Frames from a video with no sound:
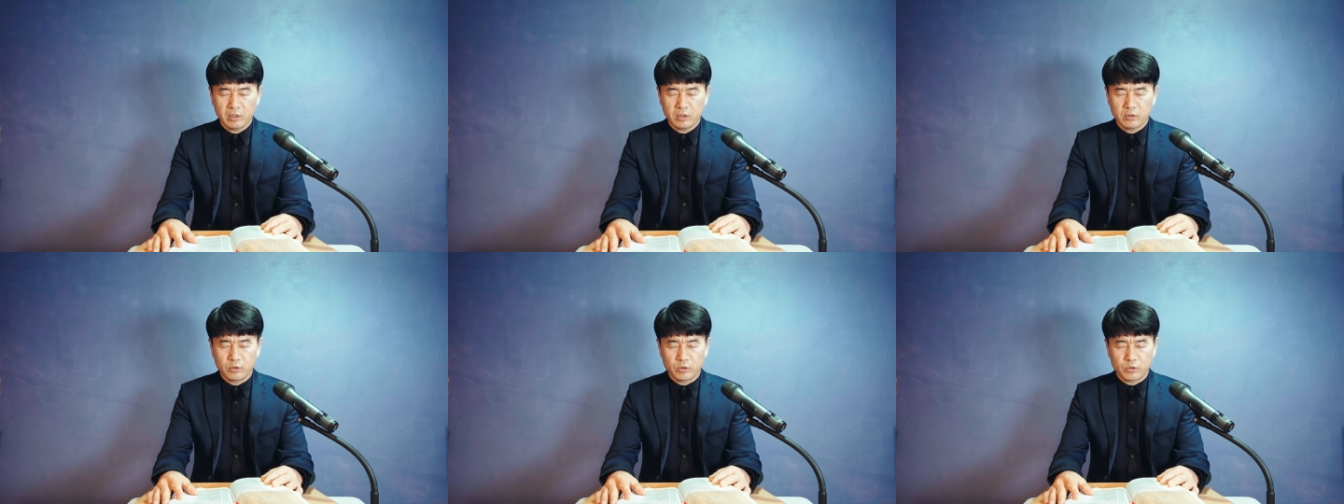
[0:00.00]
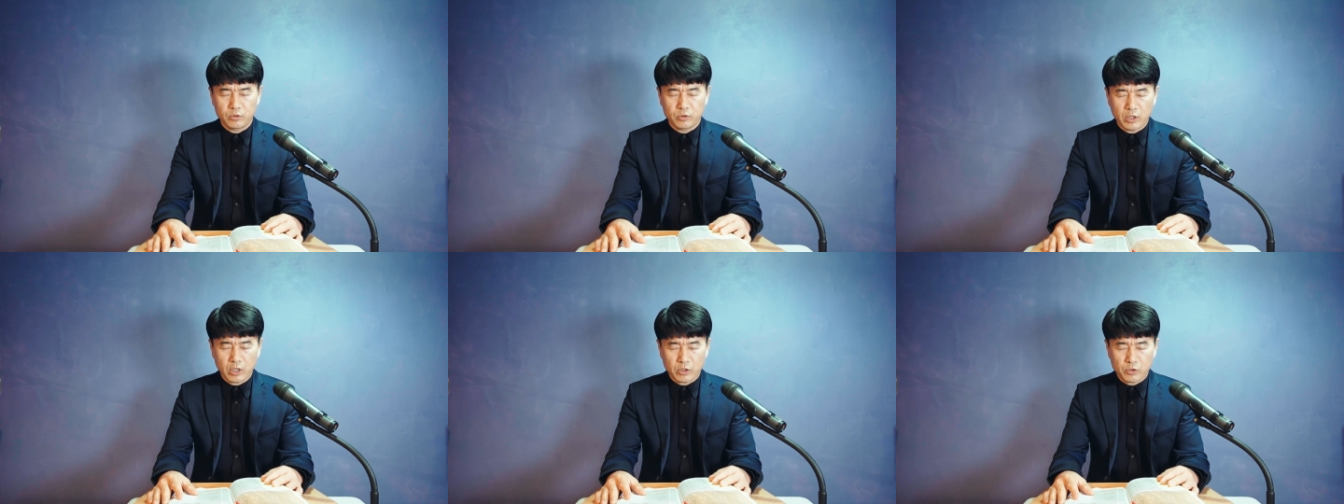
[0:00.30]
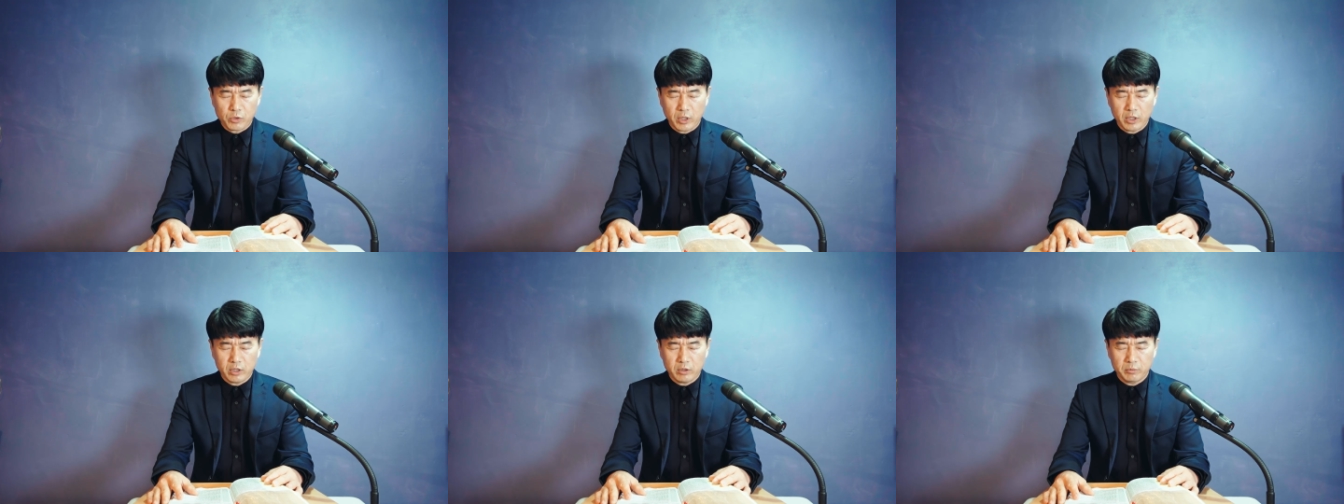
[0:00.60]
우리 주
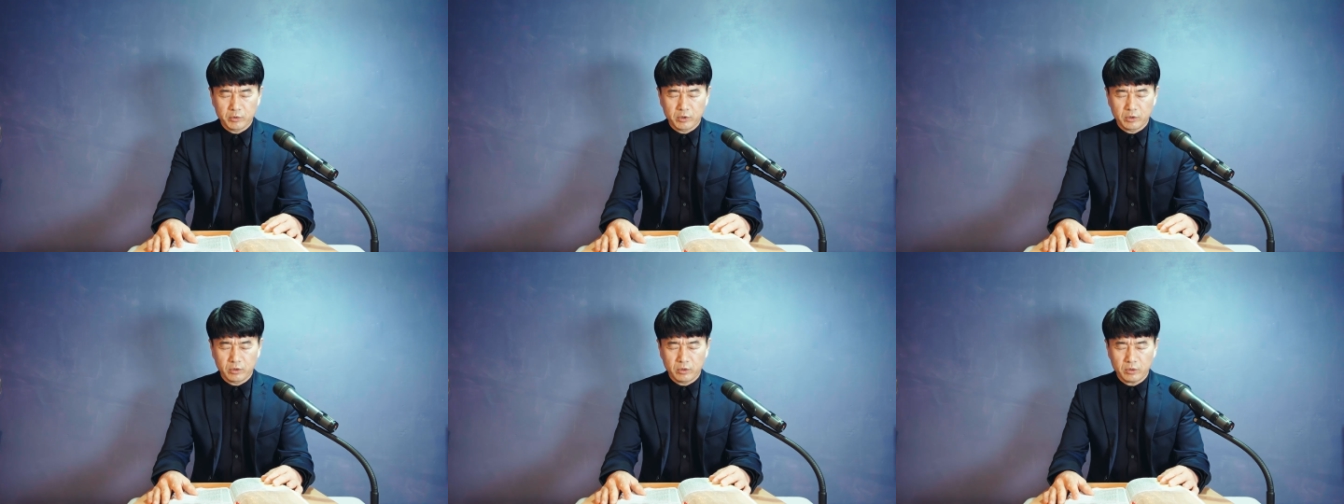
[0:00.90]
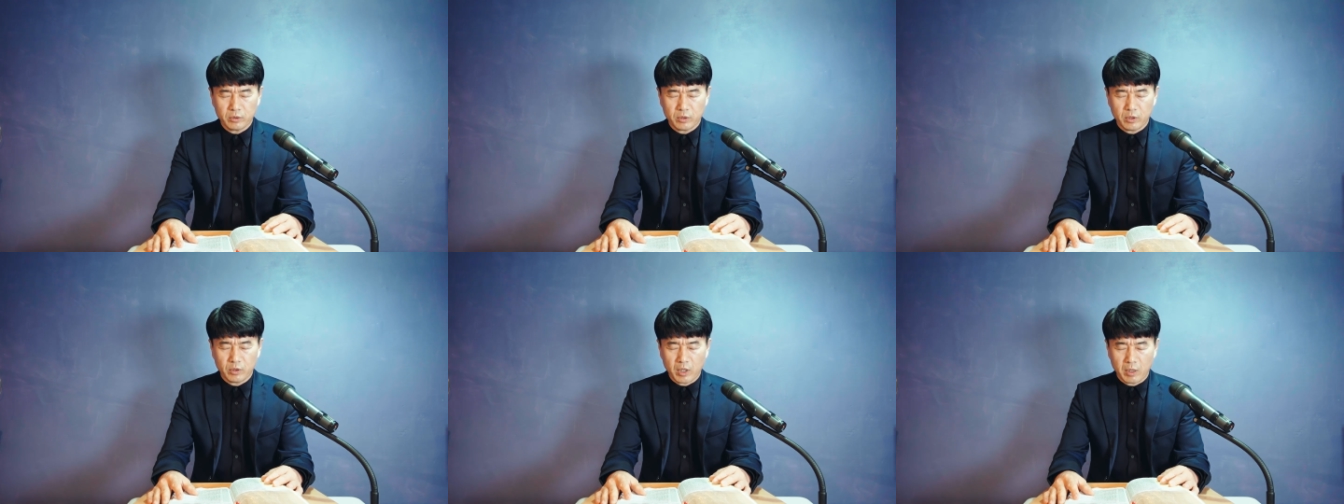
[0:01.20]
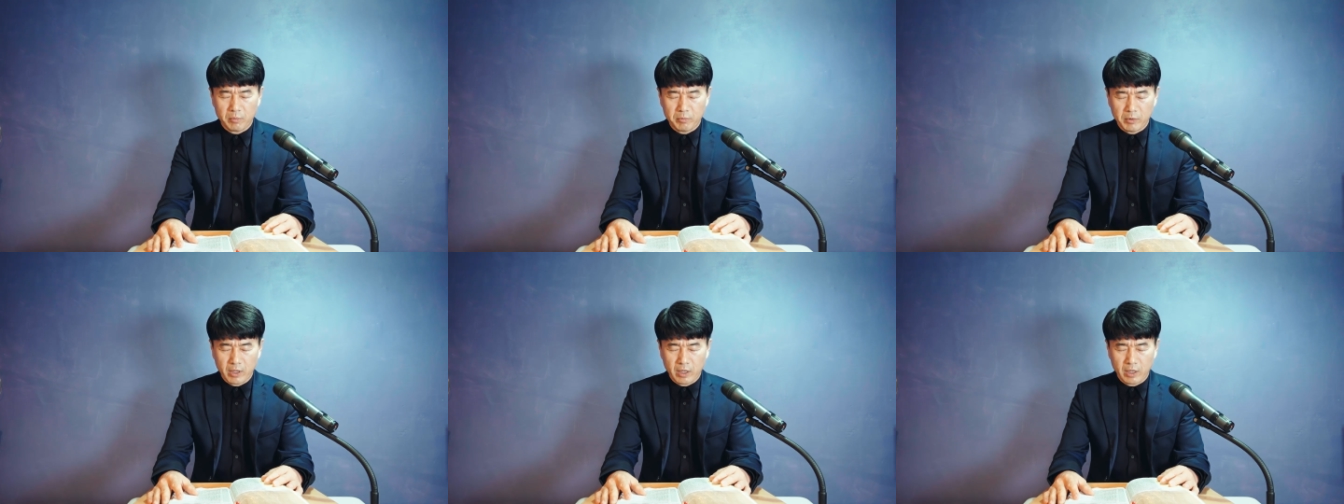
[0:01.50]
예슈아 이름으로
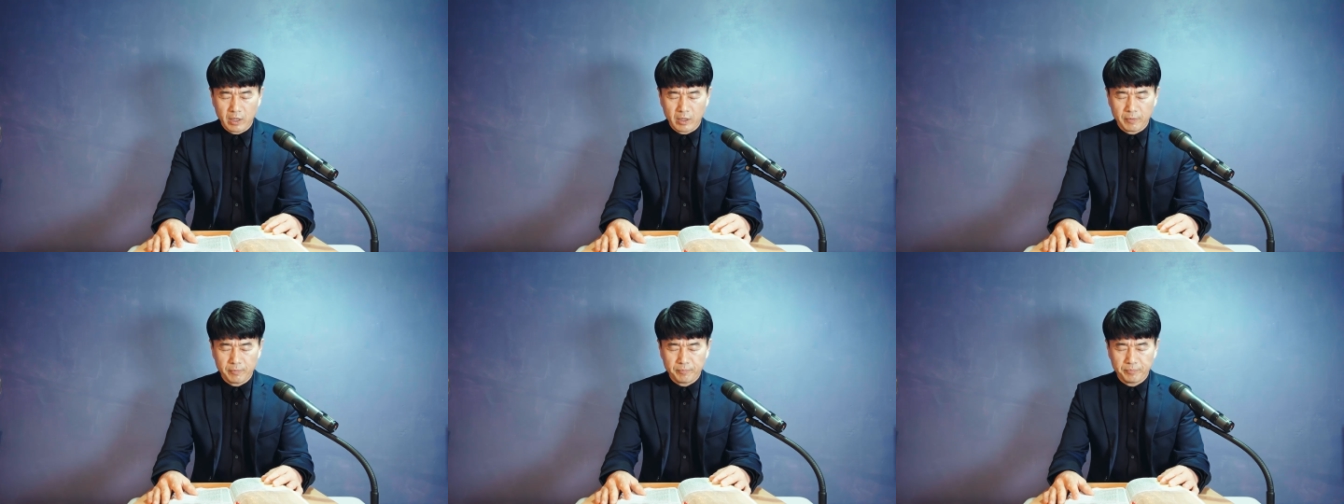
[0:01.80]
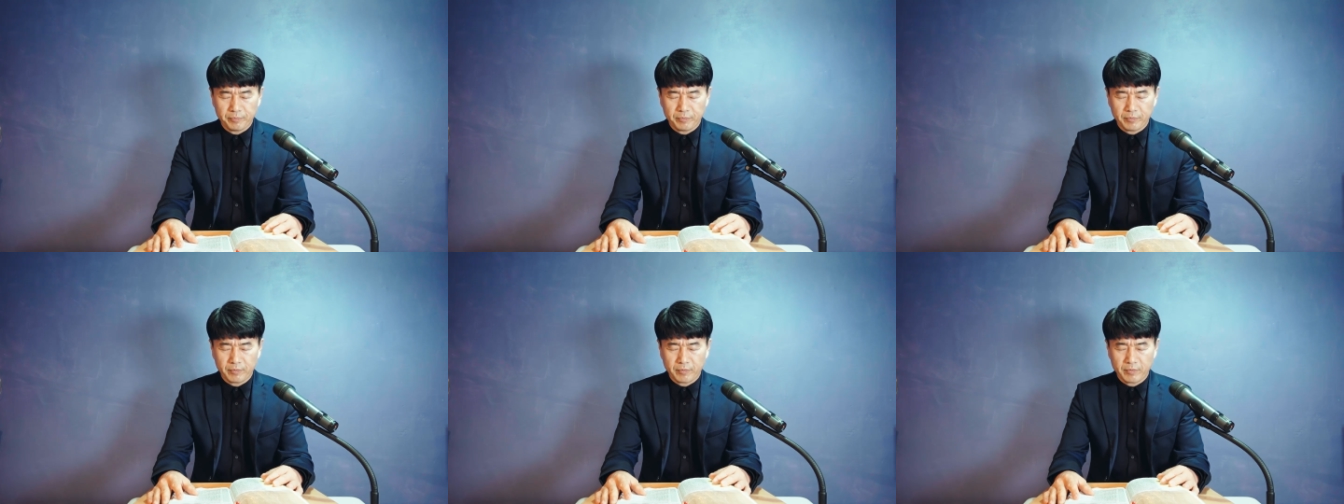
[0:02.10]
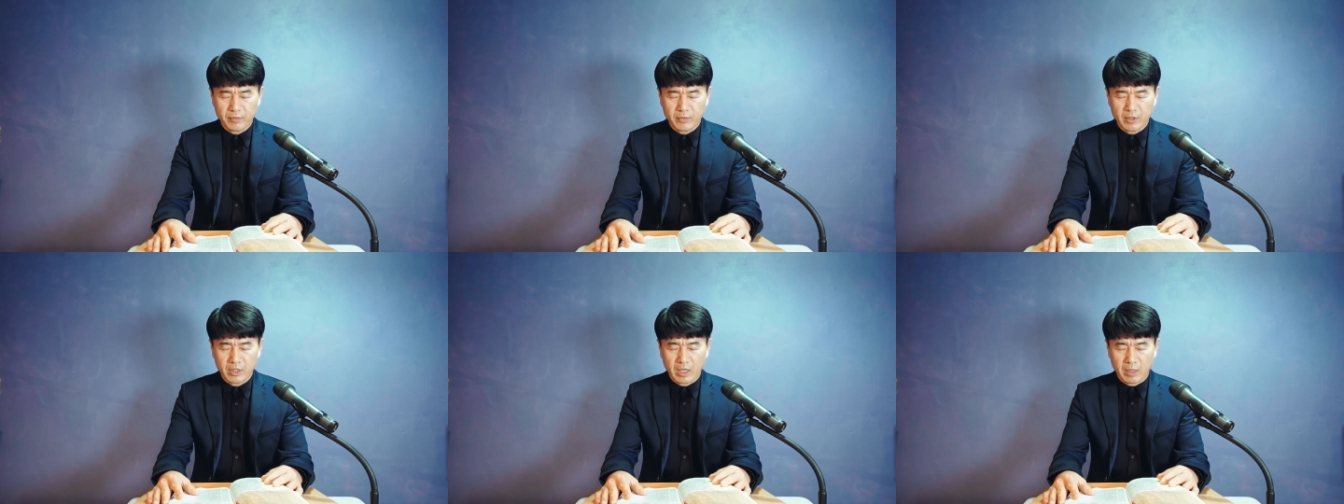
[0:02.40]
기도합니다.
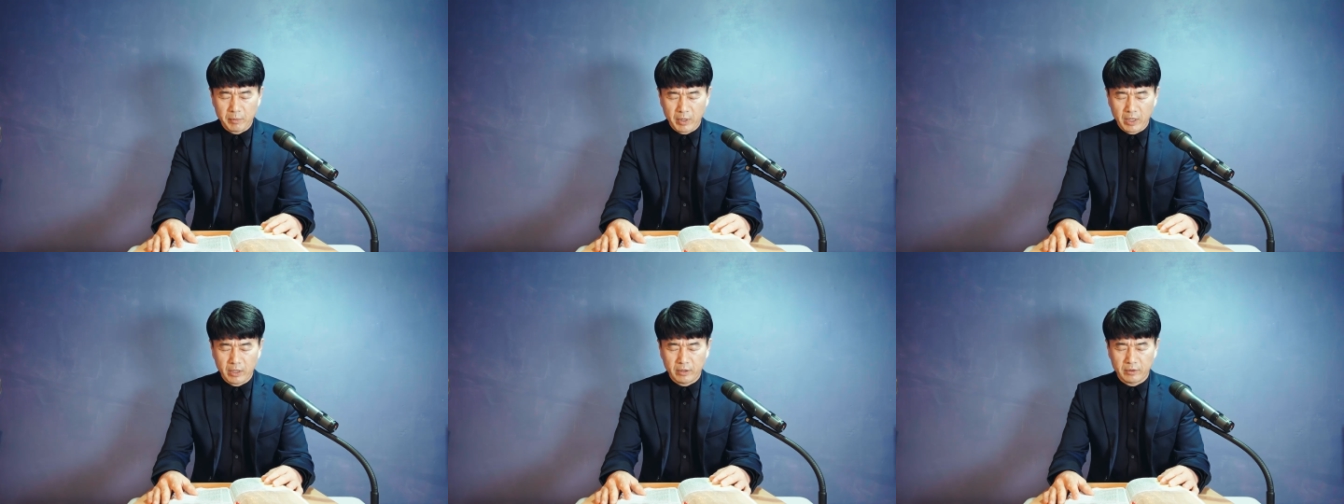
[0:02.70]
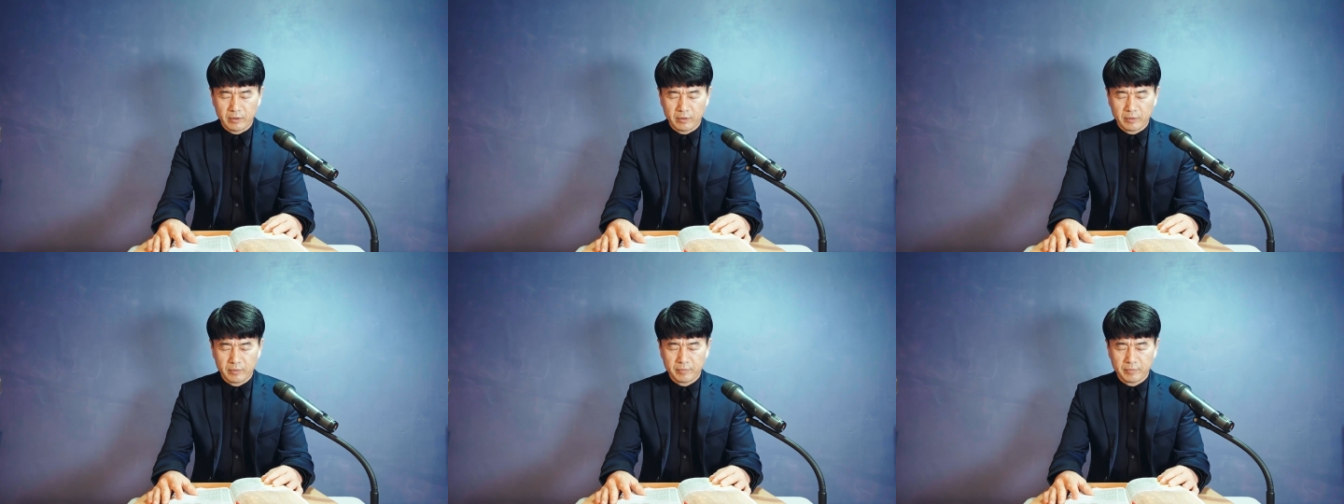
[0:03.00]
아멘.